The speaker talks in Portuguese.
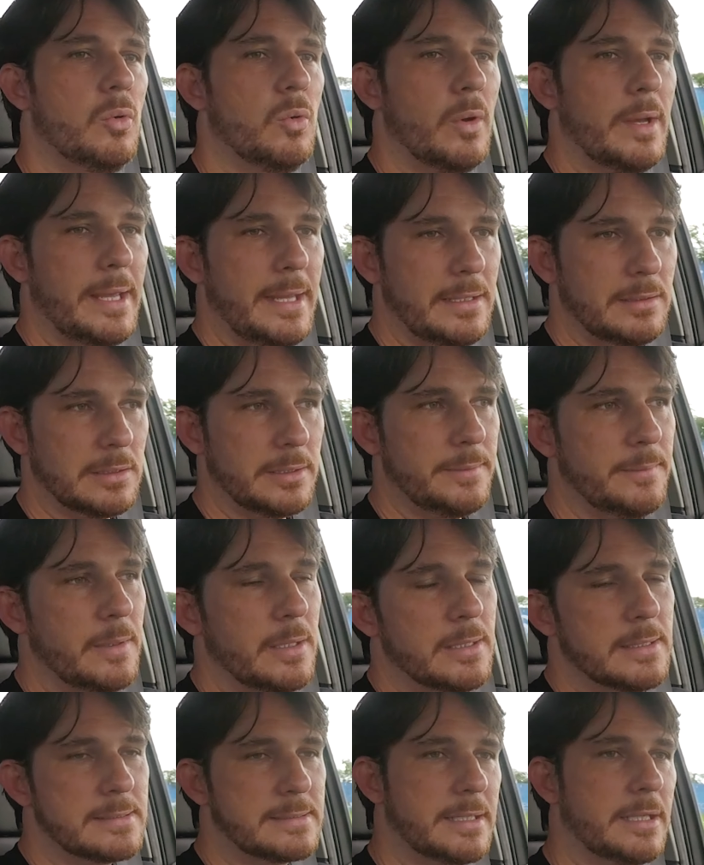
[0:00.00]
o handling,
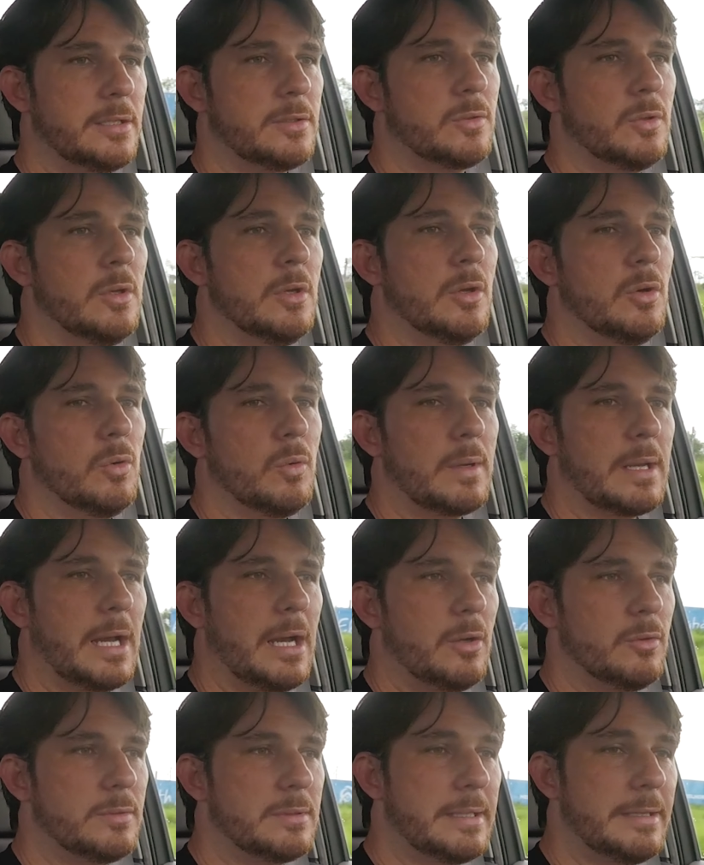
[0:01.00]
certo? O
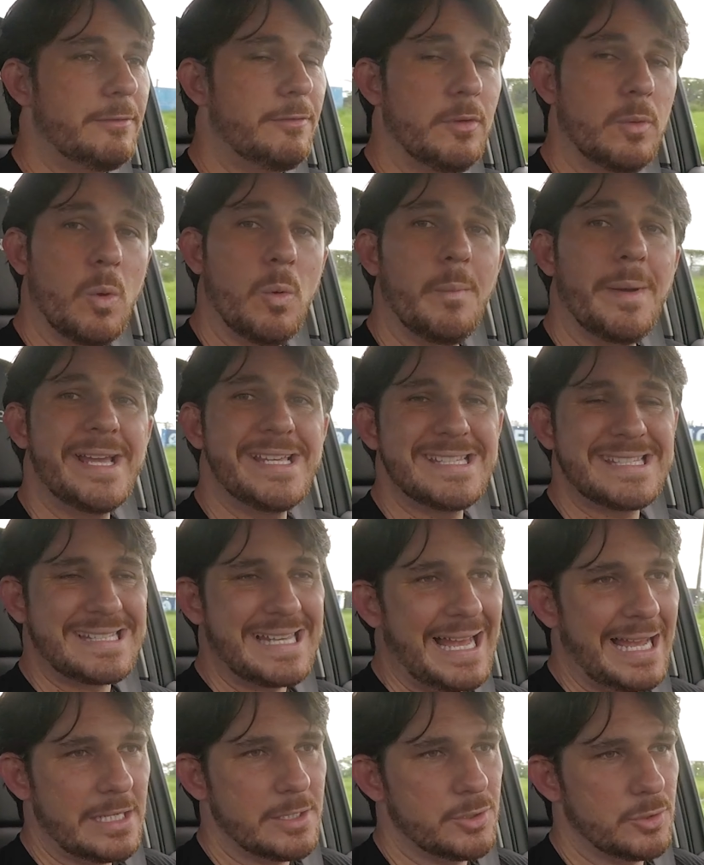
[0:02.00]
carro ficou mais
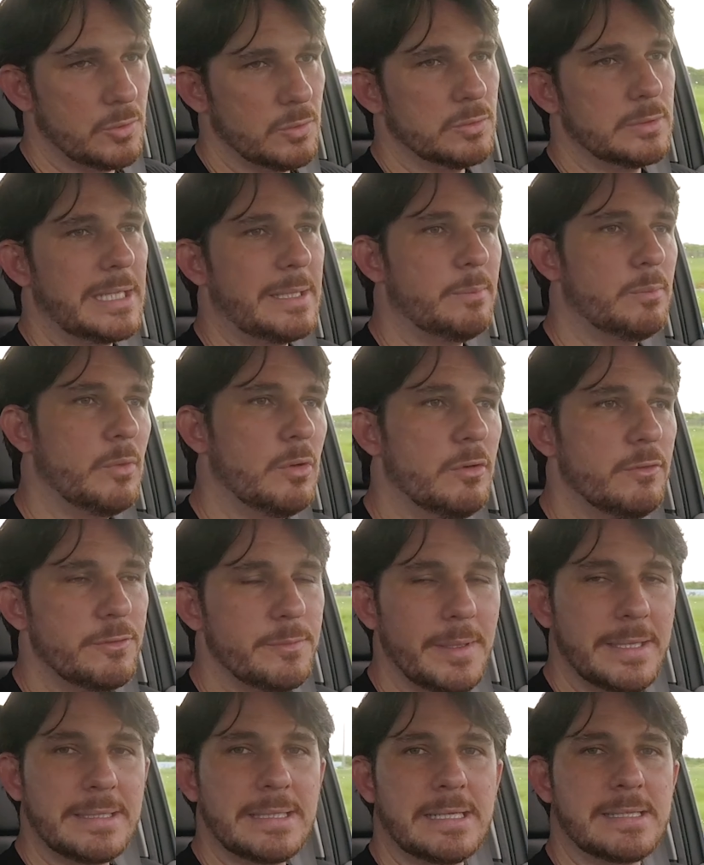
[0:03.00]
ágil na
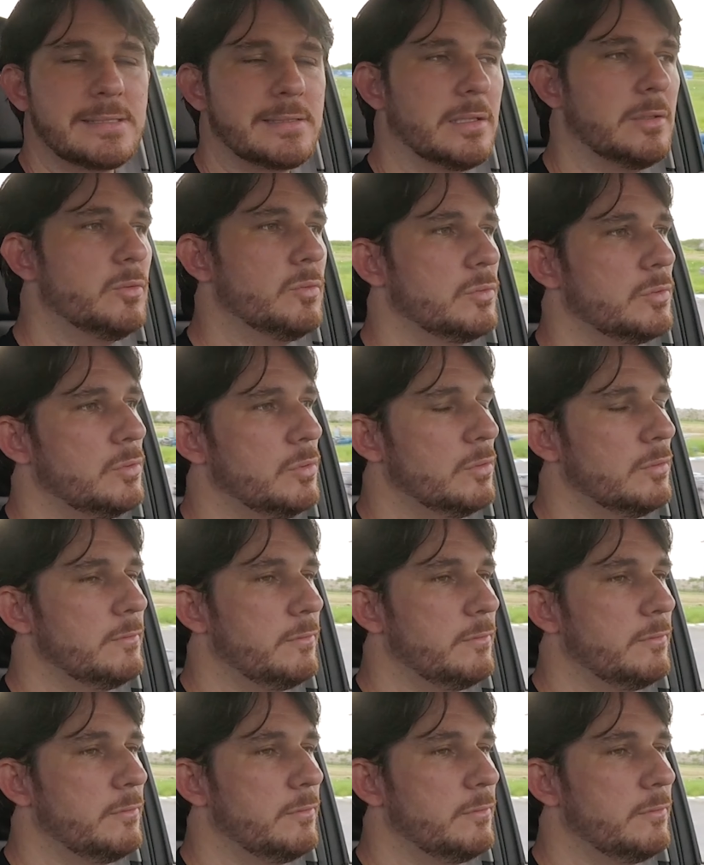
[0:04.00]
movimentação do